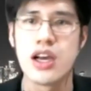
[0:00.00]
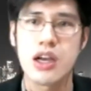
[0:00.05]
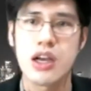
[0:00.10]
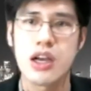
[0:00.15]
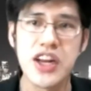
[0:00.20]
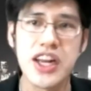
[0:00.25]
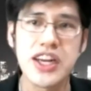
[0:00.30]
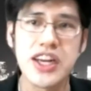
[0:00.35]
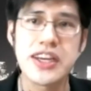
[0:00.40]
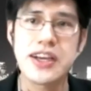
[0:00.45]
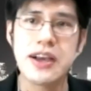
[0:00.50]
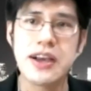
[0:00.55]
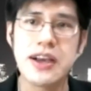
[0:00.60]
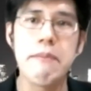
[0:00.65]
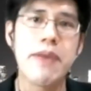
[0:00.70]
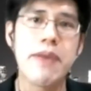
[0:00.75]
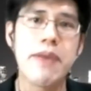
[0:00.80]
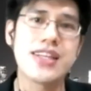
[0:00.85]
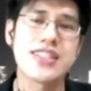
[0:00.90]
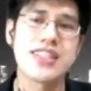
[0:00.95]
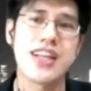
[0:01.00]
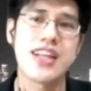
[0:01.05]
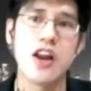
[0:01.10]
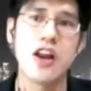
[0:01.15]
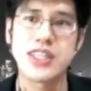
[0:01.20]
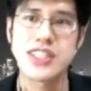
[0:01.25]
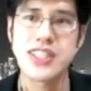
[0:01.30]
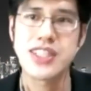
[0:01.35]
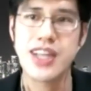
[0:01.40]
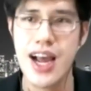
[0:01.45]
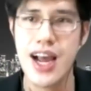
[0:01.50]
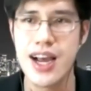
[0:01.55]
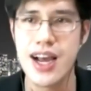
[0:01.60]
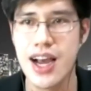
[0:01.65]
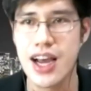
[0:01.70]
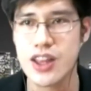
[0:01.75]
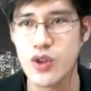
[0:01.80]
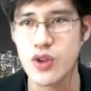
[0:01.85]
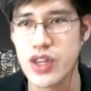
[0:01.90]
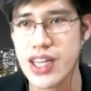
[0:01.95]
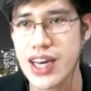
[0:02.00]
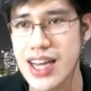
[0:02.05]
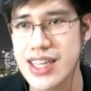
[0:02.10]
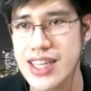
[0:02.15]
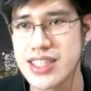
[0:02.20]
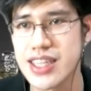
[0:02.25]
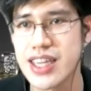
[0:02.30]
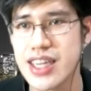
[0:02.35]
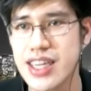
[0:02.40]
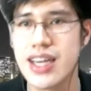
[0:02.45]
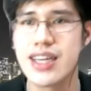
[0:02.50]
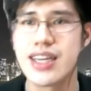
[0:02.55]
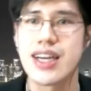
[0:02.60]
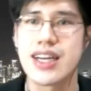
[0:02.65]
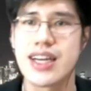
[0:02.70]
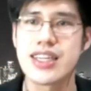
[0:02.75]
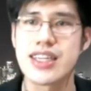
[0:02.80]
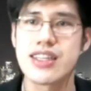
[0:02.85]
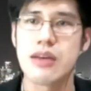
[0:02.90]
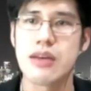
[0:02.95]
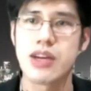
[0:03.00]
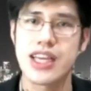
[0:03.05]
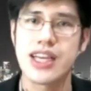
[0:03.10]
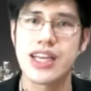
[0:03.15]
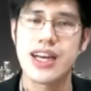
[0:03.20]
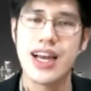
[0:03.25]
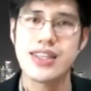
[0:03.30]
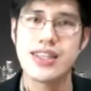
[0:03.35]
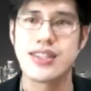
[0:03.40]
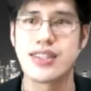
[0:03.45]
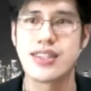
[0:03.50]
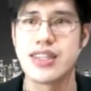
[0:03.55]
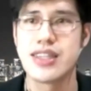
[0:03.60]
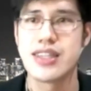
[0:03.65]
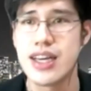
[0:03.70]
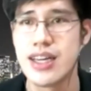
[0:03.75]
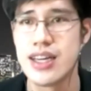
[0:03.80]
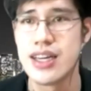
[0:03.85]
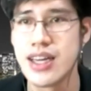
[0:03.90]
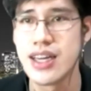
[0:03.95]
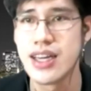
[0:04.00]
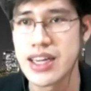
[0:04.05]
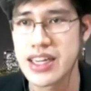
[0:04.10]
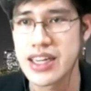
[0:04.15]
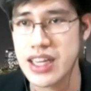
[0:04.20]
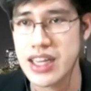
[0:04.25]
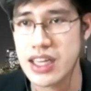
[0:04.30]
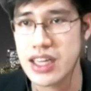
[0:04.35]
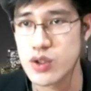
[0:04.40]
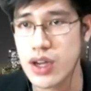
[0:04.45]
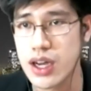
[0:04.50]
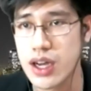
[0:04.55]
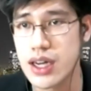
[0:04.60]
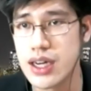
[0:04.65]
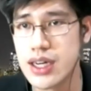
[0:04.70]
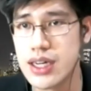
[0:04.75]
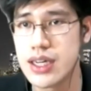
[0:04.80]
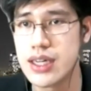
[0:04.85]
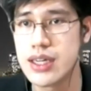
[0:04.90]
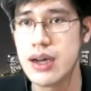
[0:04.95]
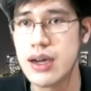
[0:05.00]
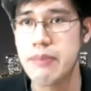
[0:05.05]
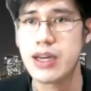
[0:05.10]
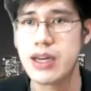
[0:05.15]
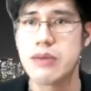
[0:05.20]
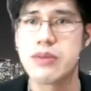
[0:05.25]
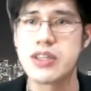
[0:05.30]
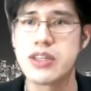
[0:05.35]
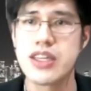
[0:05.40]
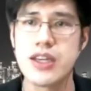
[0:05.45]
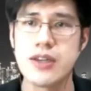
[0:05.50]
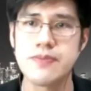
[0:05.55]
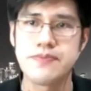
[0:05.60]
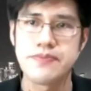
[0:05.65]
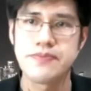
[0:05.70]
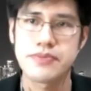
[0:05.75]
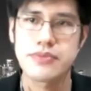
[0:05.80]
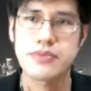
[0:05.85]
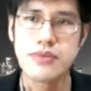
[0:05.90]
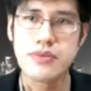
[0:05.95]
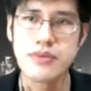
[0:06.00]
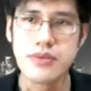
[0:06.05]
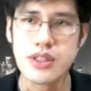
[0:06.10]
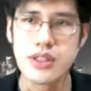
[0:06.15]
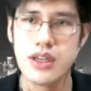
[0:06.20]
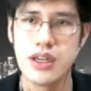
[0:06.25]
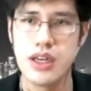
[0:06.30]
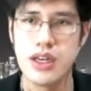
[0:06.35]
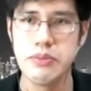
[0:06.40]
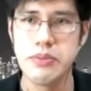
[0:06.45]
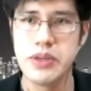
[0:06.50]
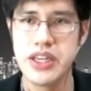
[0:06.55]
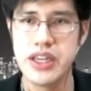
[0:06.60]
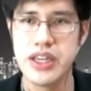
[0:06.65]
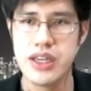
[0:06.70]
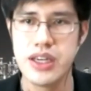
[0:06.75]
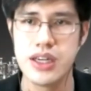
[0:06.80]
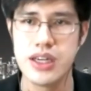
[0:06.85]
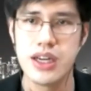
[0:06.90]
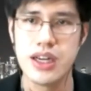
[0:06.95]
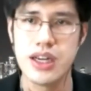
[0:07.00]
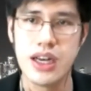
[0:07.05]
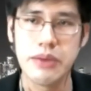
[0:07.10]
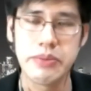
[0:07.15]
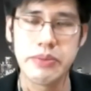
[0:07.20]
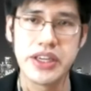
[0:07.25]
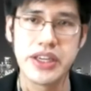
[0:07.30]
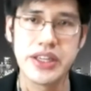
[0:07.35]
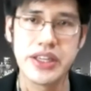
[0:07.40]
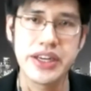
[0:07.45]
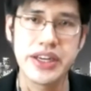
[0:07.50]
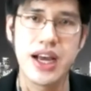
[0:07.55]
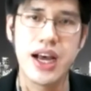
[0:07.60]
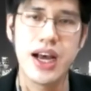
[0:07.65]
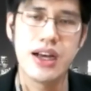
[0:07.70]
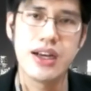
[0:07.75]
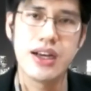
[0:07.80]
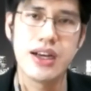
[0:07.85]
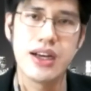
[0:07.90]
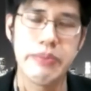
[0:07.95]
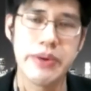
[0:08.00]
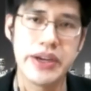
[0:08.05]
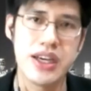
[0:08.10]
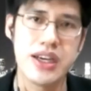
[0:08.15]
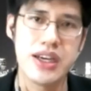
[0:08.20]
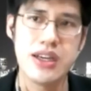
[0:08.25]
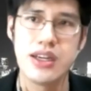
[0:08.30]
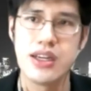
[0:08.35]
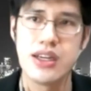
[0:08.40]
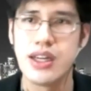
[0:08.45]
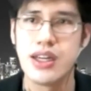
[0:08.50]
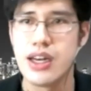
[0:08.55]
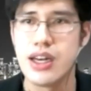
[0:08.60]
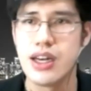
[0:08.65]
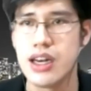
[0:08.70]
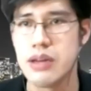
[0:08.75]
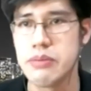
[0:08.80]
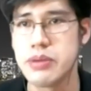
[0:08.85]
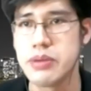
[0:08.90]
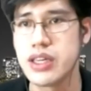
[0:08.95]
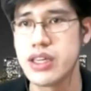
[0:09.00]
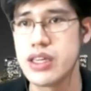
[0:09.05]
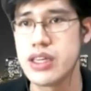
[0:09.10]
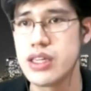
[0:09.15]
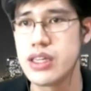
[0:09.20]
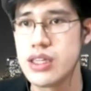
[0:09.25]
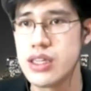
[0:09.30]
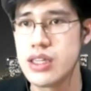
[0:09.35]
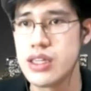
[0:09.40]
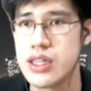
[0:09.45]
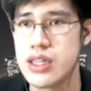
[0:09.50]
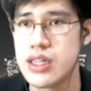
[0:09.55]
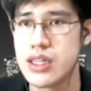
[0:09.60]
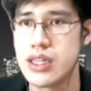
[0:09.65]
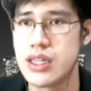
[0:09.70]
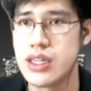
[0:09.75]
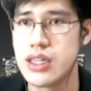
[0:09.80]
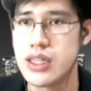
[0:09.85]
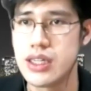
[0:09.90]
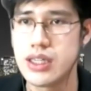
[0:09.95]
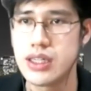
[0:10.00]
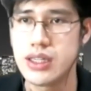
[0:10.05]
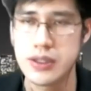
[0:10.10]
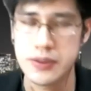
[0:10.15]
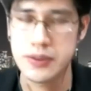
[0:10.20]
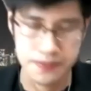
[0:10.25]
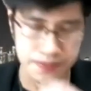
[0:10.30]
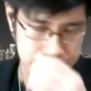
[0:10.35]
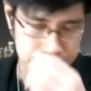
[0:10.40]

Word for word: Kemudian yang keempat selalu berserah atau ikhlas ya dengan kita berikhlas ya kita juga eh, apa namanya lebih lebih tidak apa ya lebih eh,